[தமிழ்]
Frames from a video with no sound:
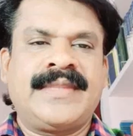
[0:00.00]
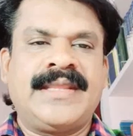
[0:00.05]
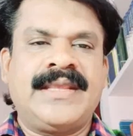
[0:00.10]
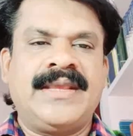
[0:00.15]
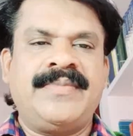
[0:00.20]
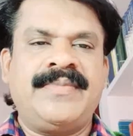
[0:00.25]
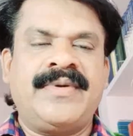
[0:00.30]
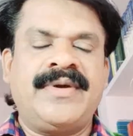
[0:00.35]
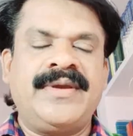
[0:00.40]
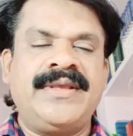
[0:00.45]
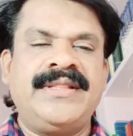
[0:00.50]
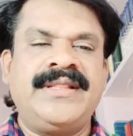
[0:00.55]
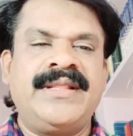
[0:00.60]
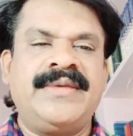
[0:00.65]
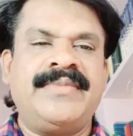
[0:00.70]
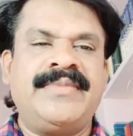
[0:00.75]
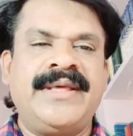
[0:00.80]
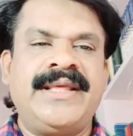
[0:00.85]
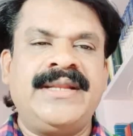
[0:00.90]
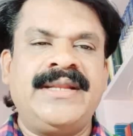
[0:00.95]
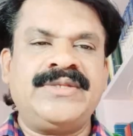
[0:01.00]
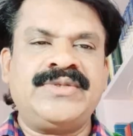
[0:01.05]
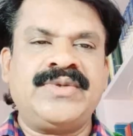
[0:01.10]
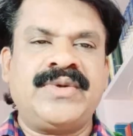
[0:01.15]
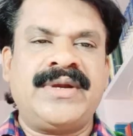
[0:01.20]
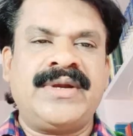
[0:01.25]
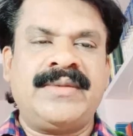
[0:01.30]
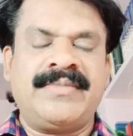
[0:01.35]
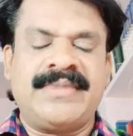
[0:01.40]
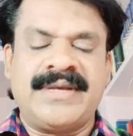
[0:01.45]
இப்போது இந்த மாதிரி
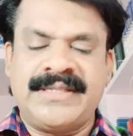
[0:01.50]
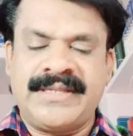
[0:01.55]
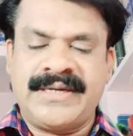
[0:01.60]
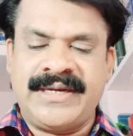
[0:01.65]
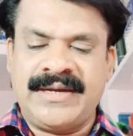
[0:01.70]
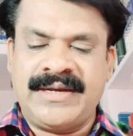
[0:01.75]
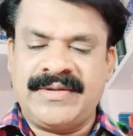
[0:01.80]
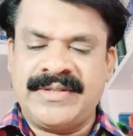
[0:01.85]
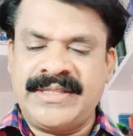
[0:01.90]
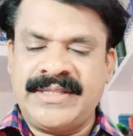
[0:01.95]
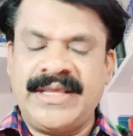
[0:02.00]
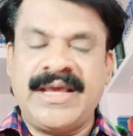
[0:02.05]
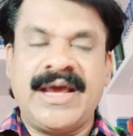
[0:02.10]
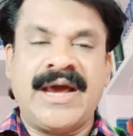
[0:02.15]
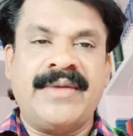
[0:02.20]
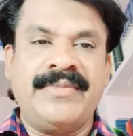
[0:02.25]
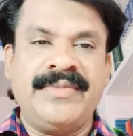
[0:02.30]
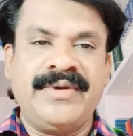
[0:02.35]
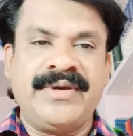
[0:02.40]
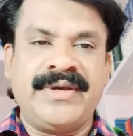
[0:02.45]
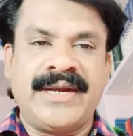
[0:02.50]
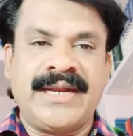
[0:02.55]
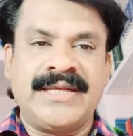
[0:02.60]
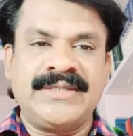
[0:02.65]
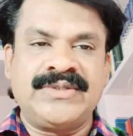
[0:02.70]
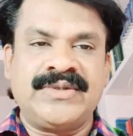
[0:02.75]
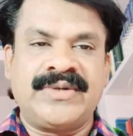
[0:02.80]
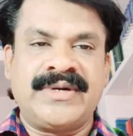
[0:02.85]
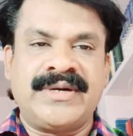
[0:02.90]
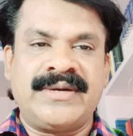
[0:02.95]
சூர்ண மாத்திரையில் வந்து அமுக்குரா
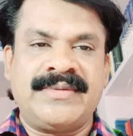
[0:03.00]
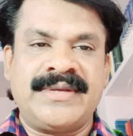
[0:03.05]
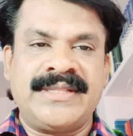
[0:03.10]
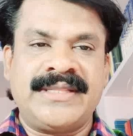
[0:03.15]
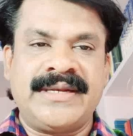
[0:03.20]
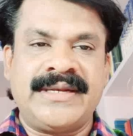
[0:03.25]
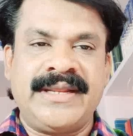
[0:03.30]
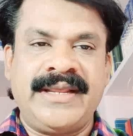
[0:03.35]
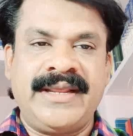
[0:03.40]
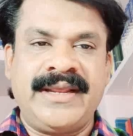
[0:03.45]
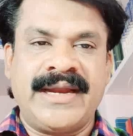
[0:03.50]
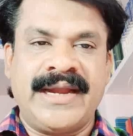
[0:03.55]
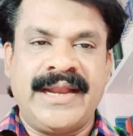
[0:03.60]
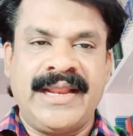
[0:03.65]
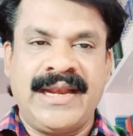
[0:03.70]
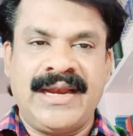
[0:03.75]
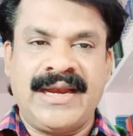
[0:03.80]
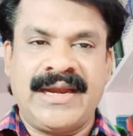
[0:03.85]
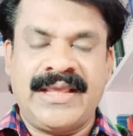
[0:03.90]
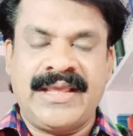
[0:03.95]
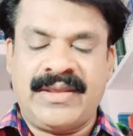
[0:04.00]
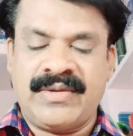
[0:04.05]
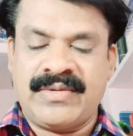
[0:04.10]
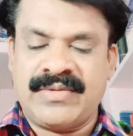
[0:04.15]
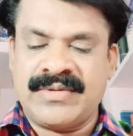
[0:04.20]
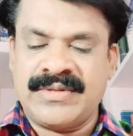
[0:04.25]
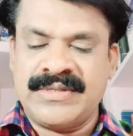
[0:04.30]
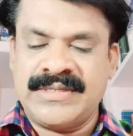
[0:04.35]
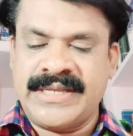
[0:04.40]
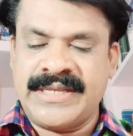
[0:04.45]
சூர்ண மாத்திரை கடையில் கிடைக்கும்
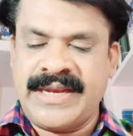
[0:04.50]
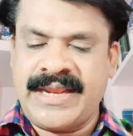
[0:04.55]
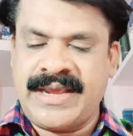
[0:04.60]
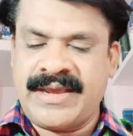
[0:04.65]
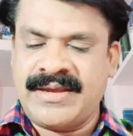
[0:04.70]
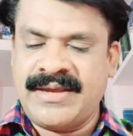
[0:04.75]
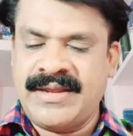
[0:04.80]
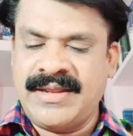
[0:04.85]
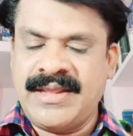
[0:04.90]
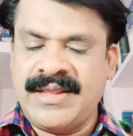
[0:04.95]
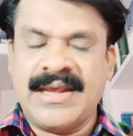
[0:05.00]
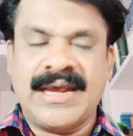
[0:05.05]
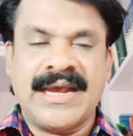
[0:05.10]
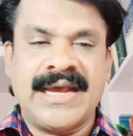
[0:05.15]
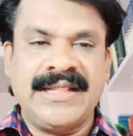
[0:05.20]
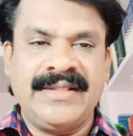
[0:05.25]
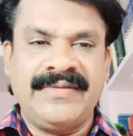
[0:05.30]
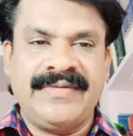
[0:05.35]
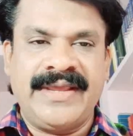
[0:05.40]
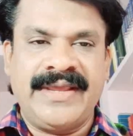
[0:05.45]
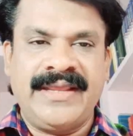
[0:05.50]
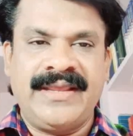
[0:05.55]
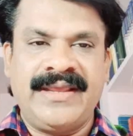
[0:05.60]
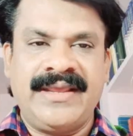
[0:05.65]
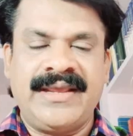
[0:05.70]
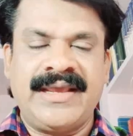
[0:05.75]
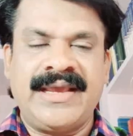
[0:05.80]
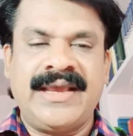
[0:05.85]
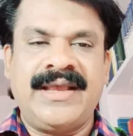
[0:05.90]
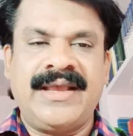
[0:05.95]
சரியா அது
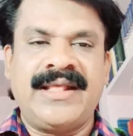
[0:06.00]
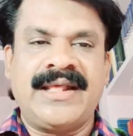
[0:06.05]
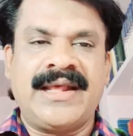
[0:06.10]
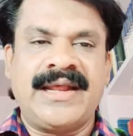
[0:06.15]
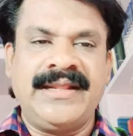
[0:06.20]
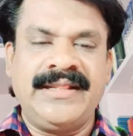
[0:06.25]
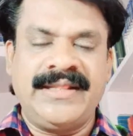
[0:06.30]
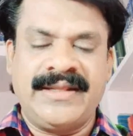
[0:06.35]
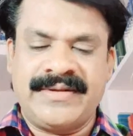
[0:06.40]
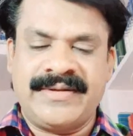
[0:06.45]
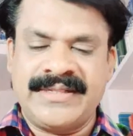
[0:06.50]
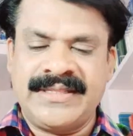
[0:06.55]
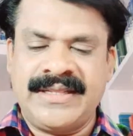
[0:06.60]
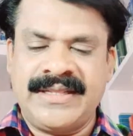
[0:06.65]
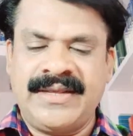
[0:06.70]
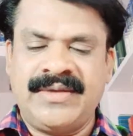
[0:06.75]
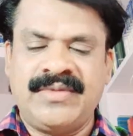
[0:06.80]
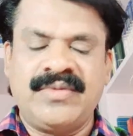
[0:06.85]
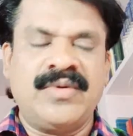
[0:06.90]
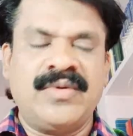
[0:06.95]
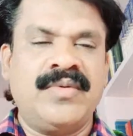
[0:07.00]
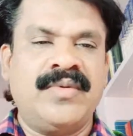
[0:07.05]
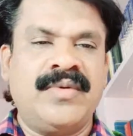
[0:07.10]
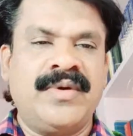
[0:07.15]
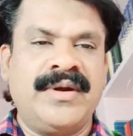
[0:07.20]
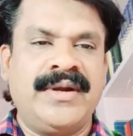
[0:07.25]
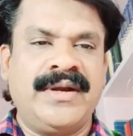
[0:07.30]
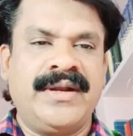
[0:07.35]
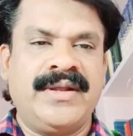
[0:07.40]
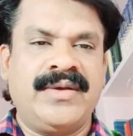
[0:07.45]
வாங்கிக்கிங்க இதை வந்து
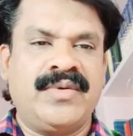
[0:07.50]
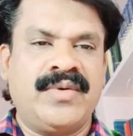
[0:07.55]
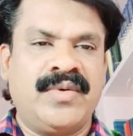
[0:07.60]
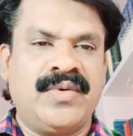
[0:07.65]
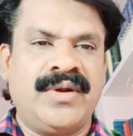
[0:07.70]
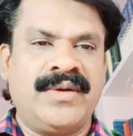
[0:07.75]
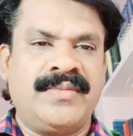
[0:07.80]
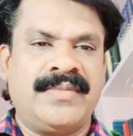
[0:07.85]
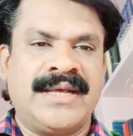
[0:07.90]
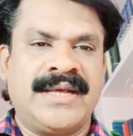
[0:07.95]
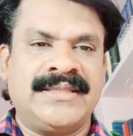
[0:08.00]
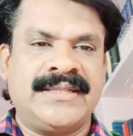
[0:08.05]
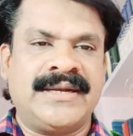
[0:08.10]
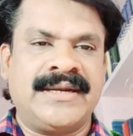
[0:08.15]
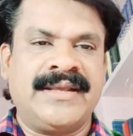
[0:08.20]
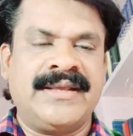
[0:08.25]
ஒவ்வொன்று ஒவ்வொரு மாத்திரை